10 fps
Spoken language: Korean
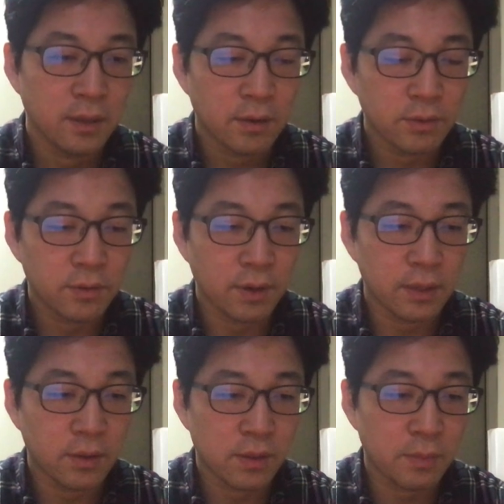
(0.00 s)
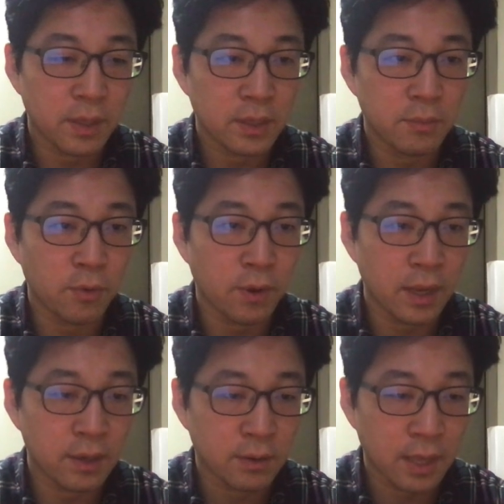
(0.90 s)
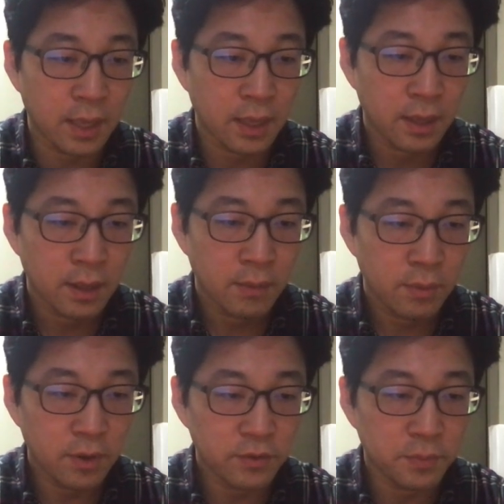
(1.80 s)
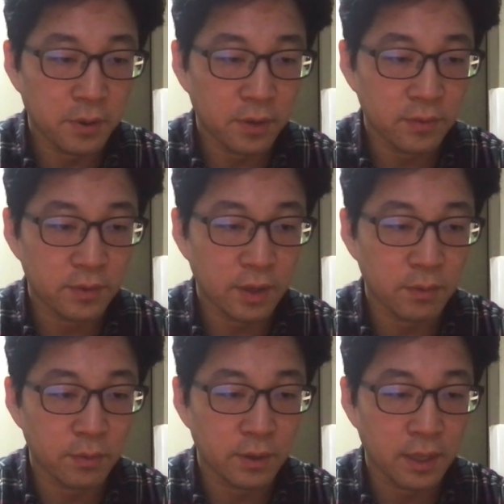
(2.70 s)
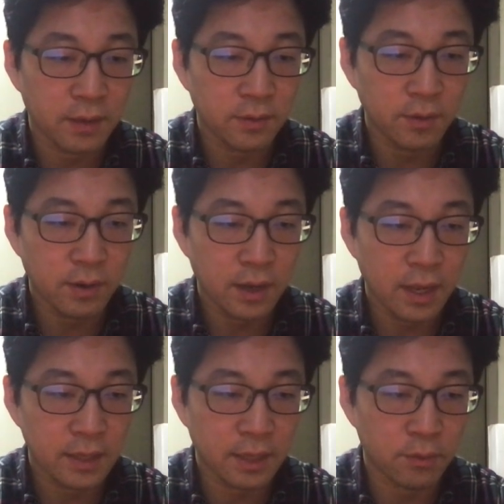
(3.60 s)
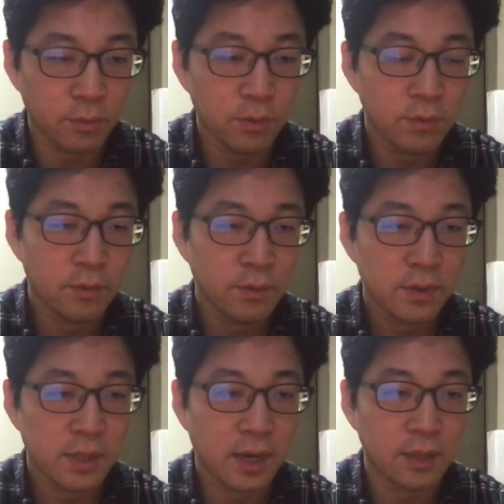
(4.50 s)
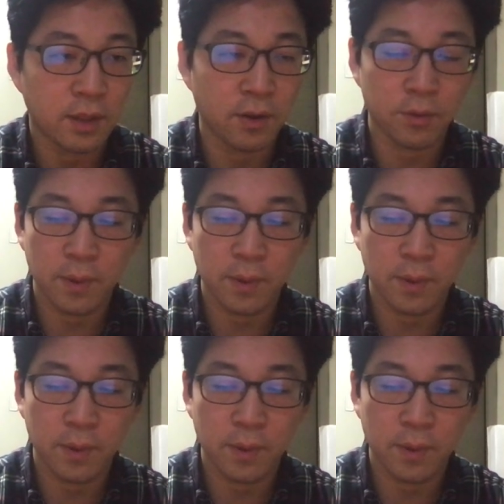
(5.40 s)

컨트롤 엔터 치면은 뭔가 이렇게 플러스 플러스 하고 이렇게 해서 하나로 실행이 된 걸